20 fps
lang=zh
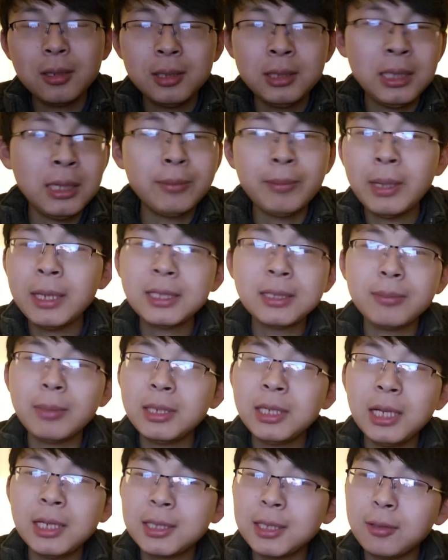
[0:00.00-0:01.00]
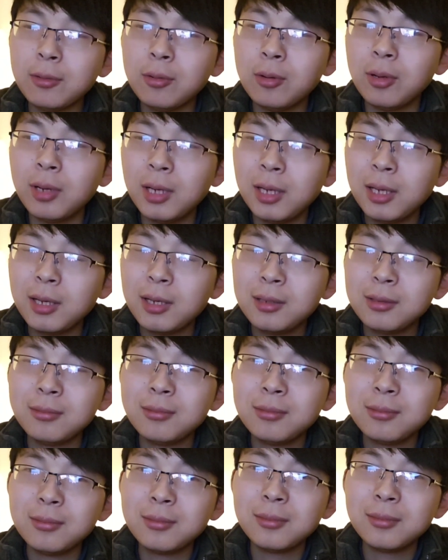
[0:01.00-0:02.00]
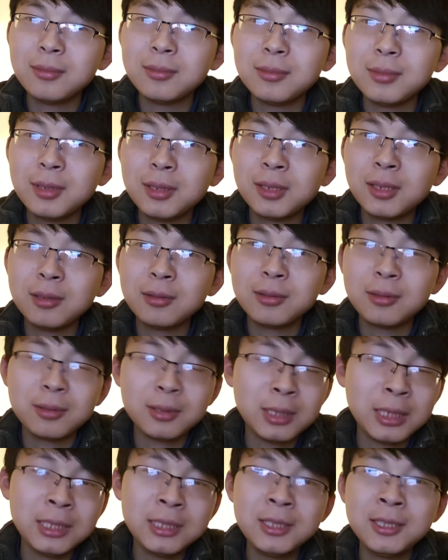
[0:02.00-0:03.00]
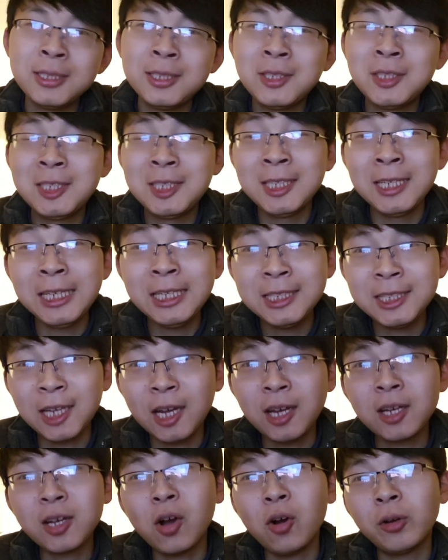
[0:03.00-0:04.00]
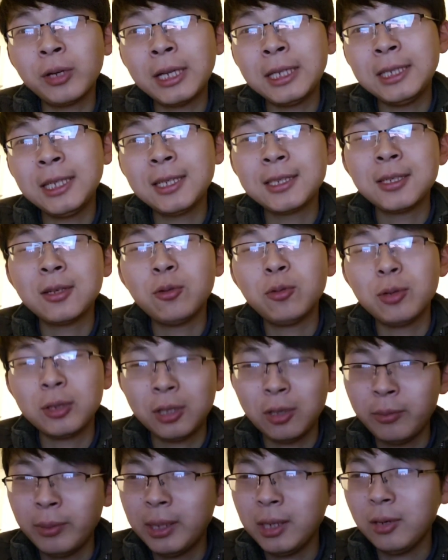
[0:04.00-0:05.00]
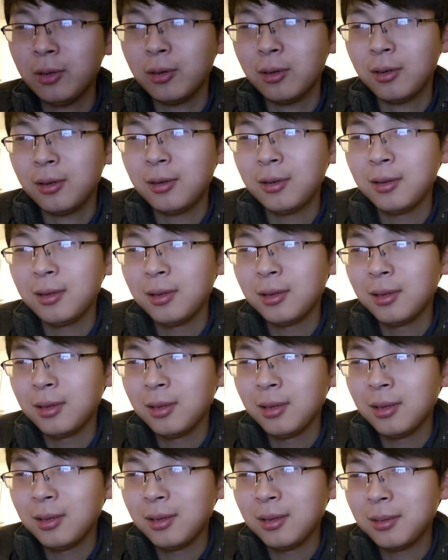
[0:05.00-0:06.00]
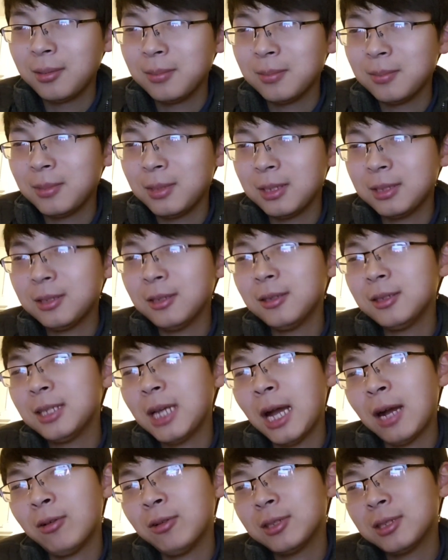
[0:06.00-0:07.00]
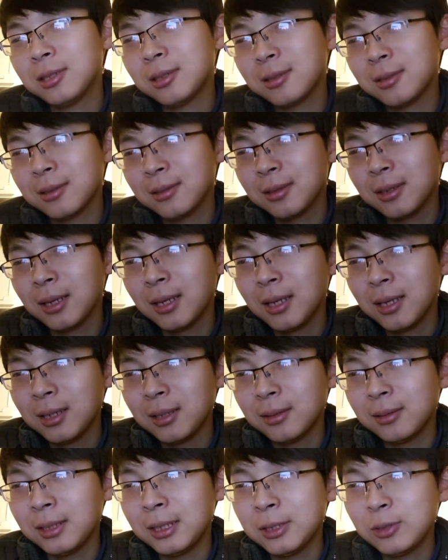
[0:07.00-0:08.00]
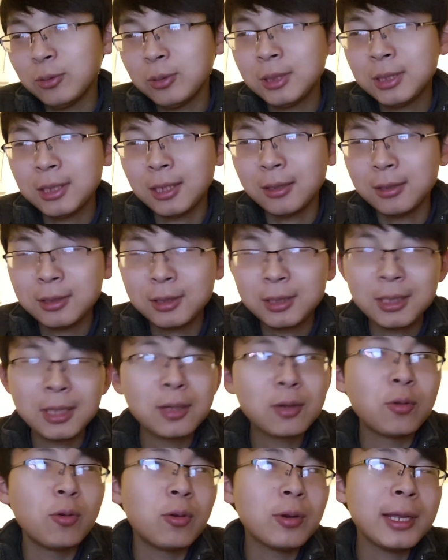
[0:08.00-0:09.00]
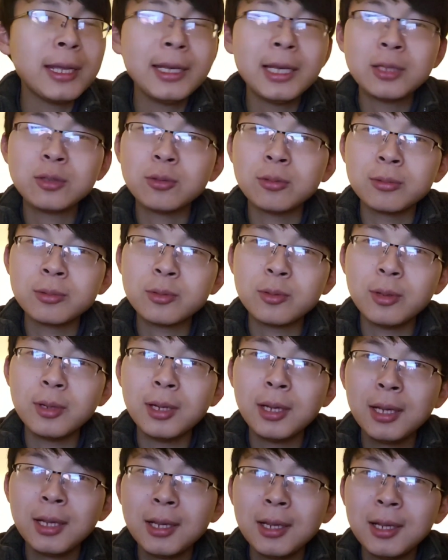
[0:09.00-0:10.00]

也没什么夜生活，就是你你你想搞点夜生活都没有，你这个家伙就，你说像像国内那种说，